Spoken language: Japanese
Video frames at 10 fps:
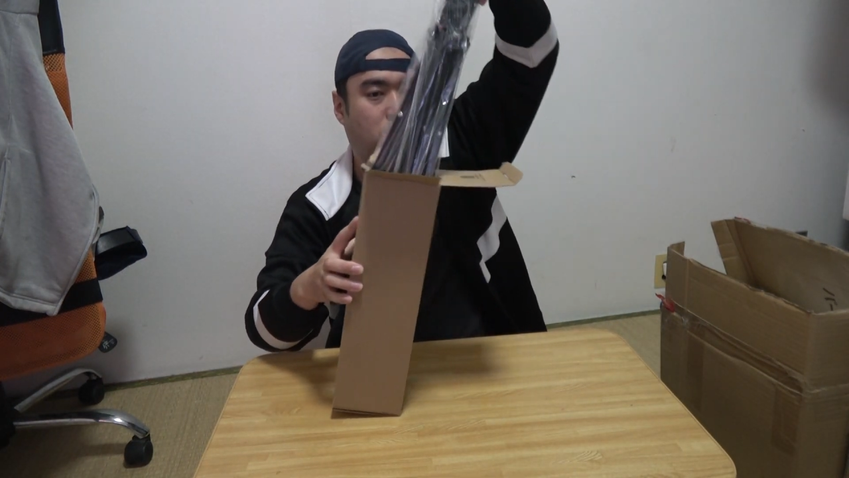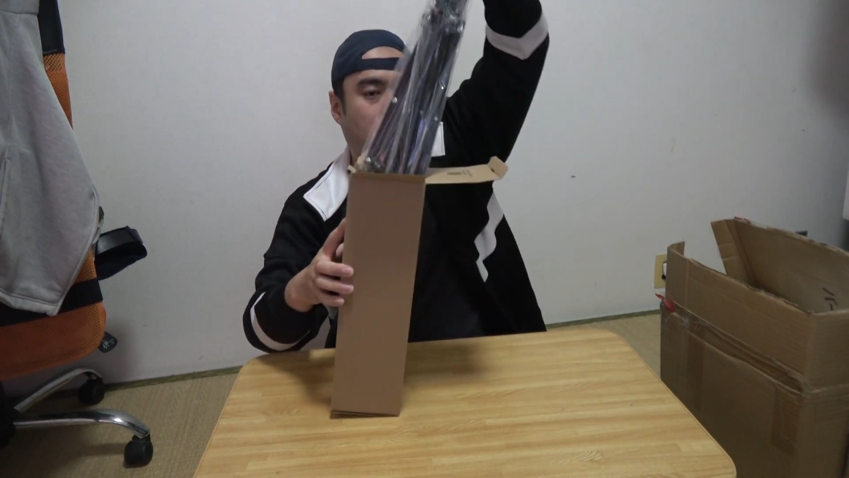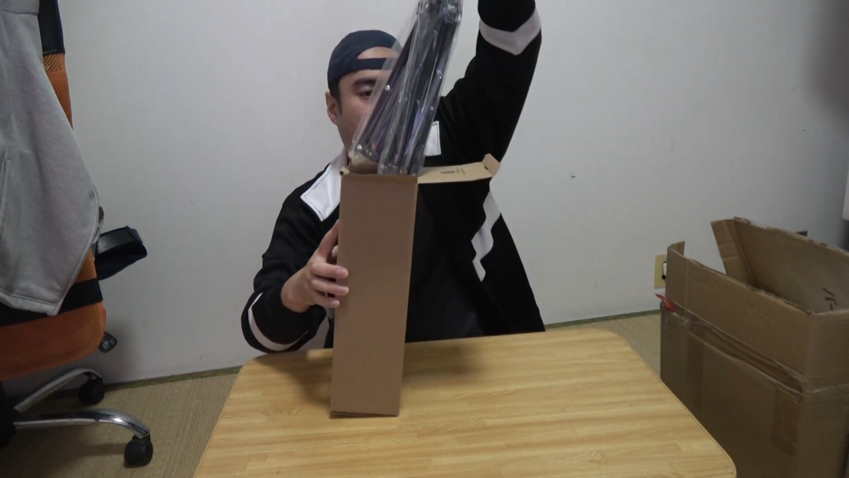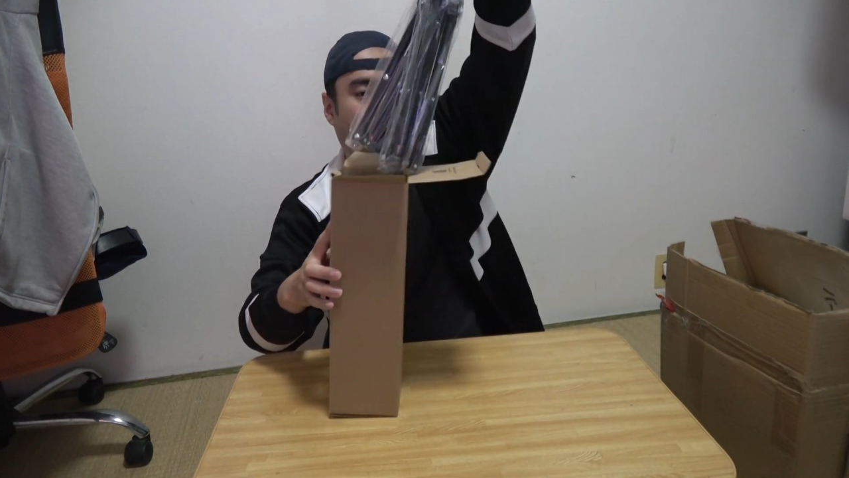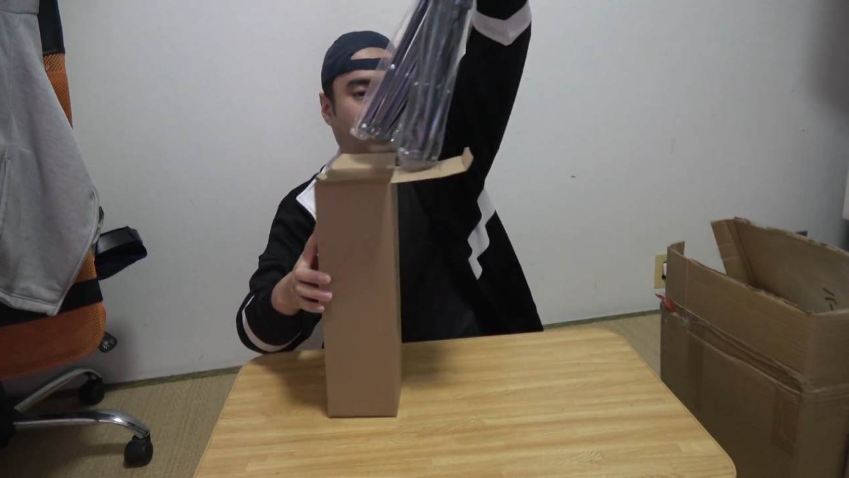
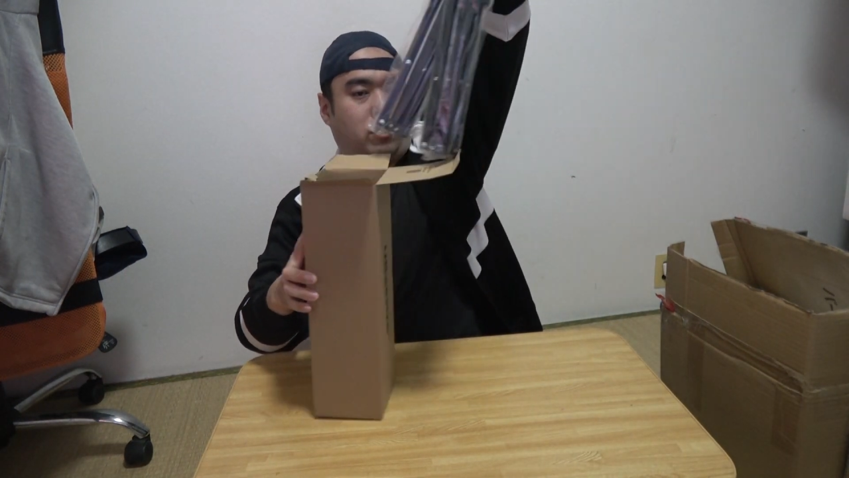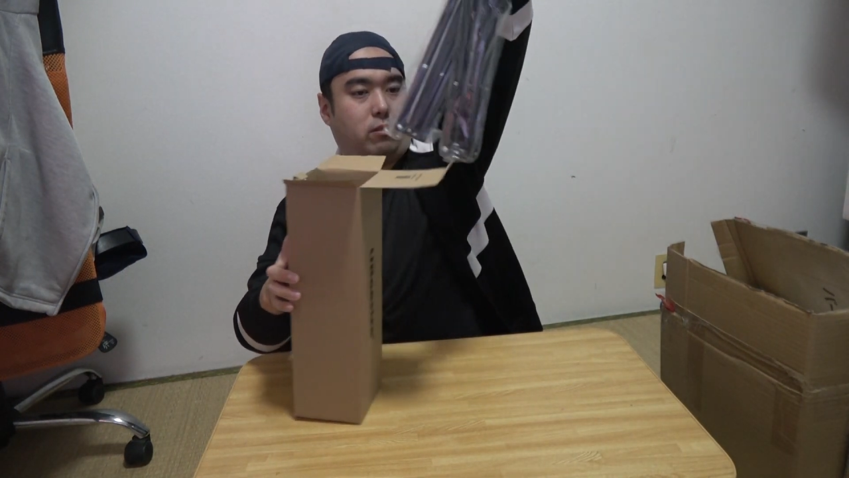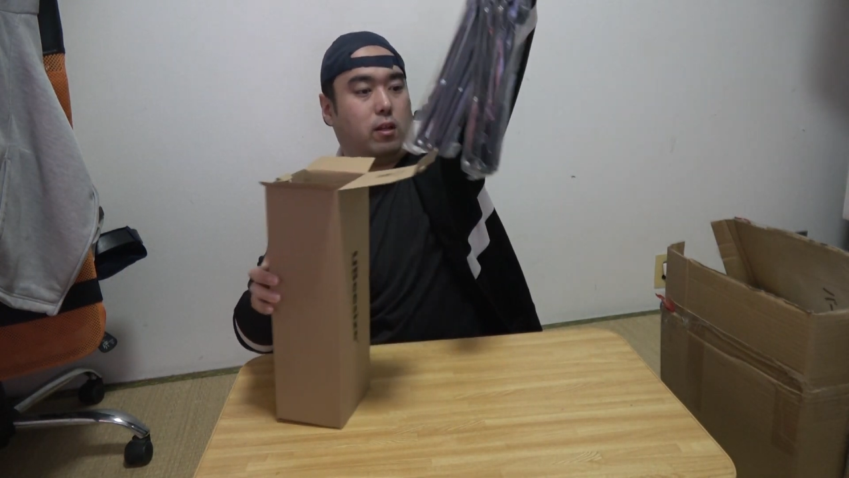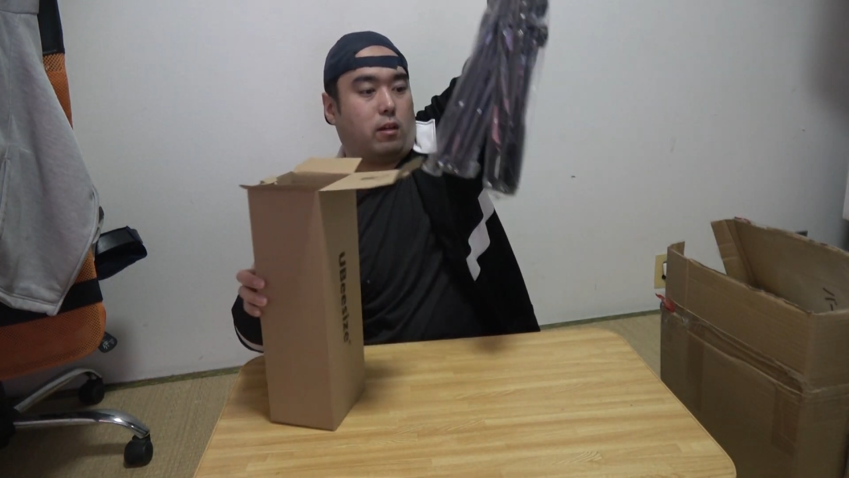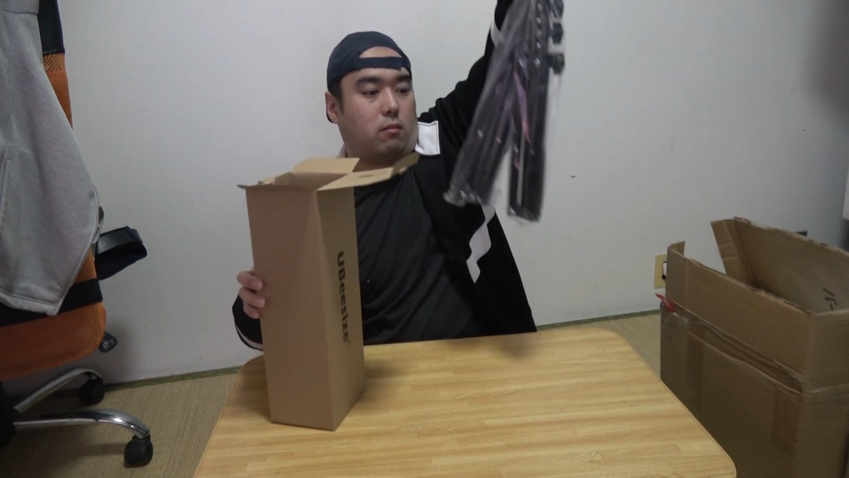補助とな
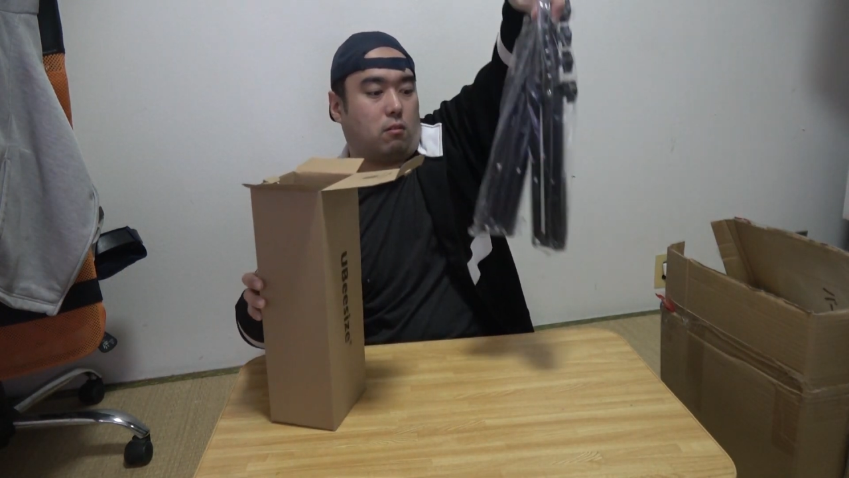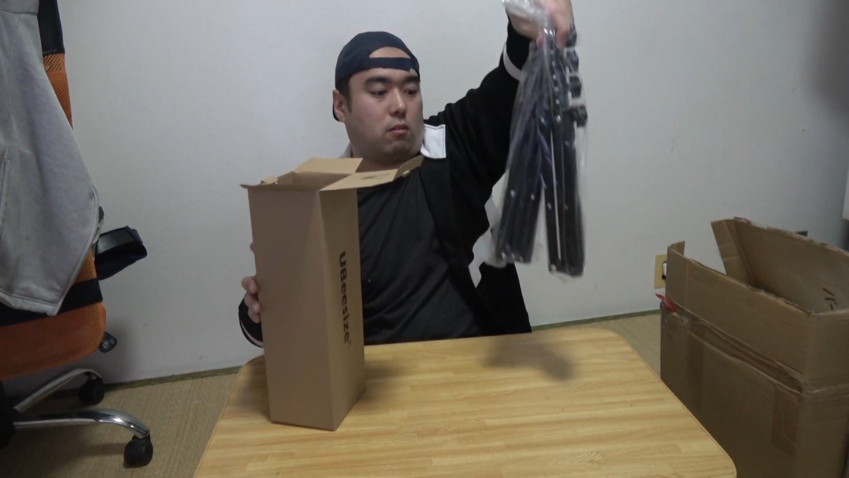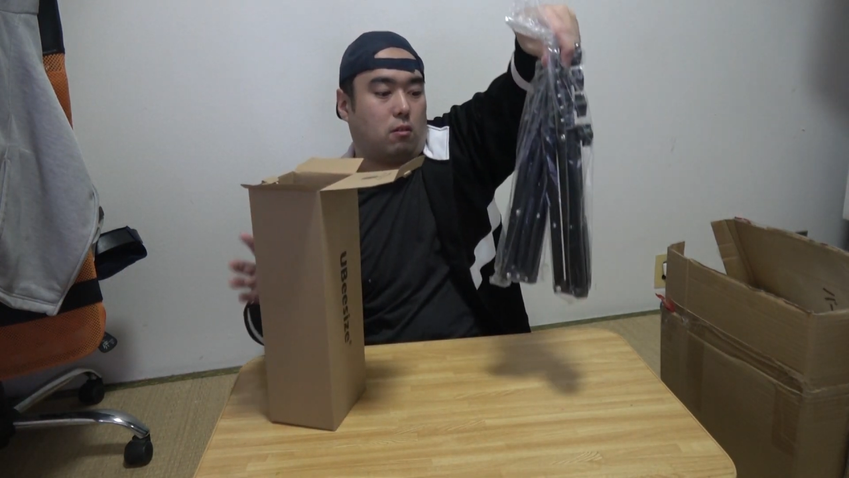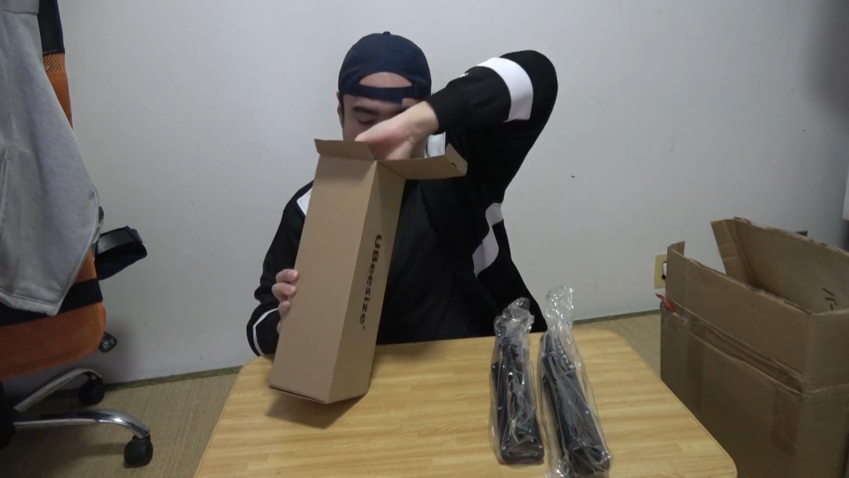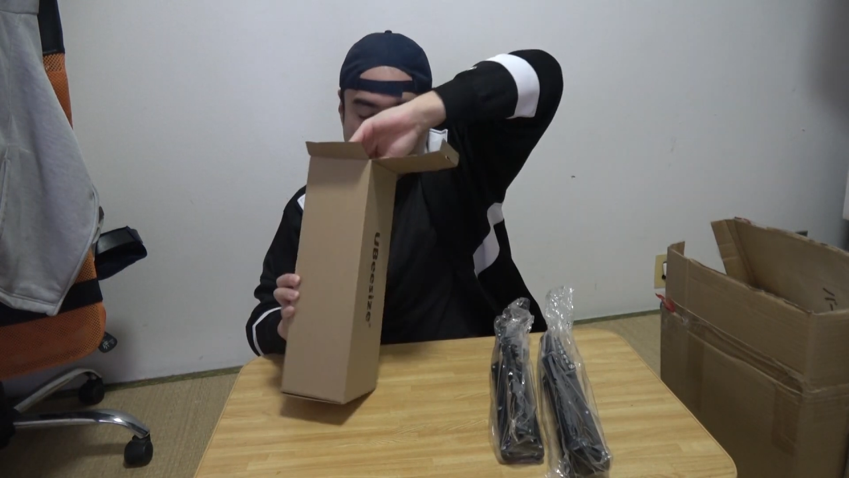るであろう
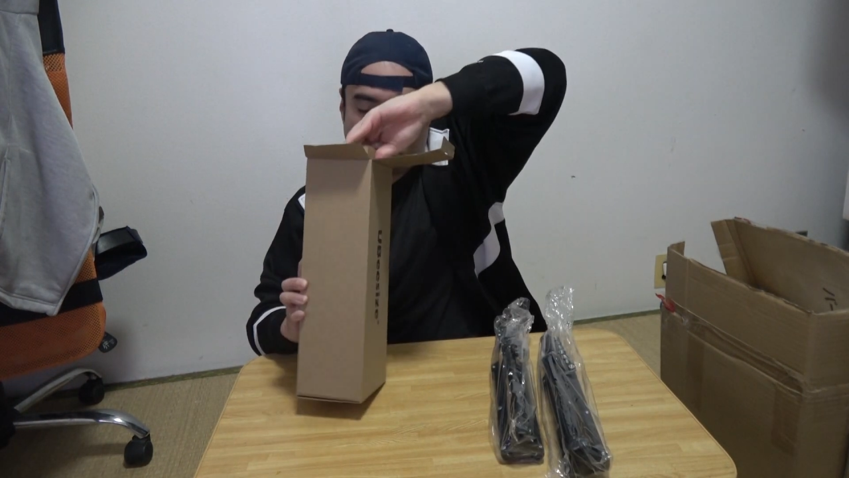こ